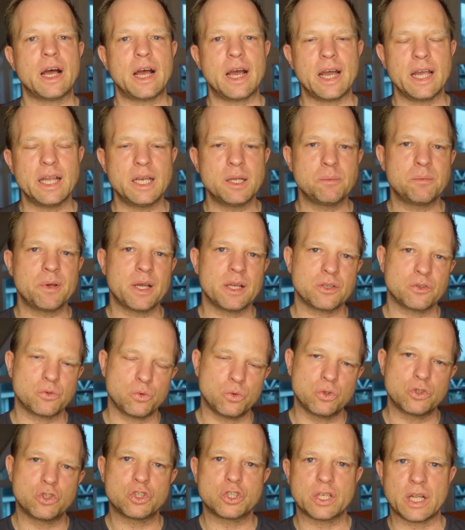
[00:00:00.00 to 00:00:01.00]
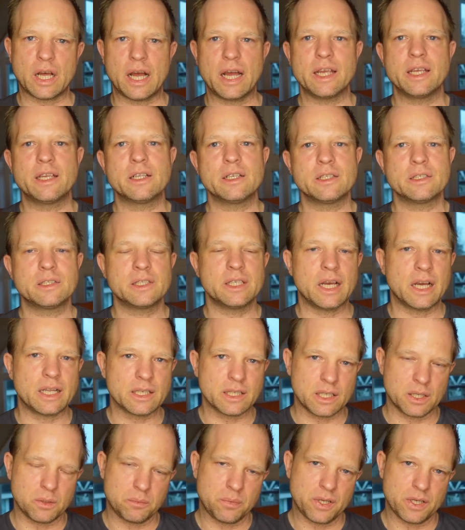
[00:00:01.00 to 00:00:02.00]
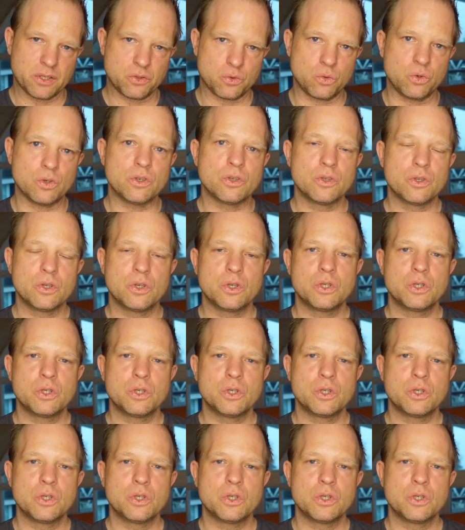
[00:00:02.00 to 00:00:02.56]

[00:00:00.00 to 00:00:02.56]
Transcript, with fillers: eine Person streichelt die andere Person.